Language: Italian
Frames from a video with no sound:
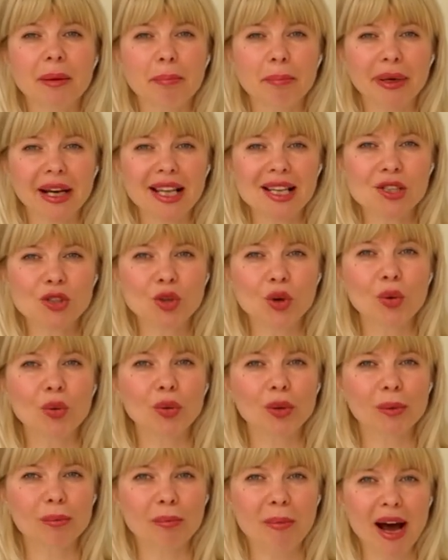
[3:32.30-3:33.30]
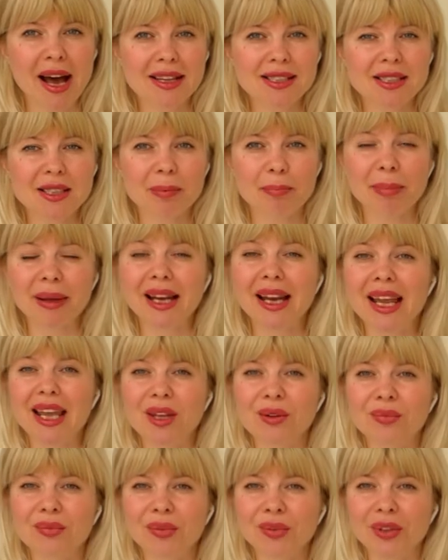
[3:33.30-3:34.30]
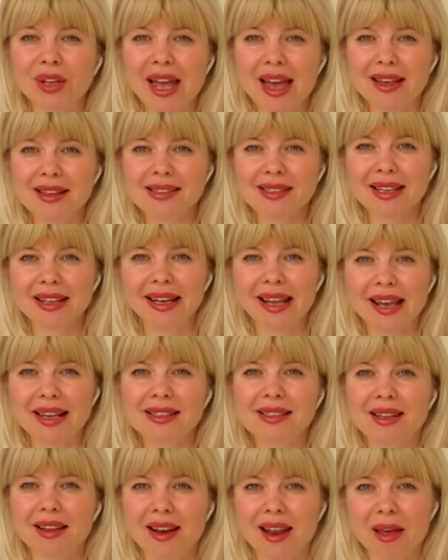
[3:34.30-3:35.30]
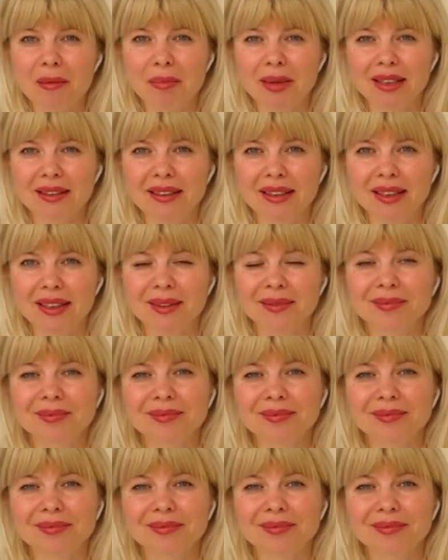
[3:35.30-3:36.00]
presto un must per le influencer e celebrity.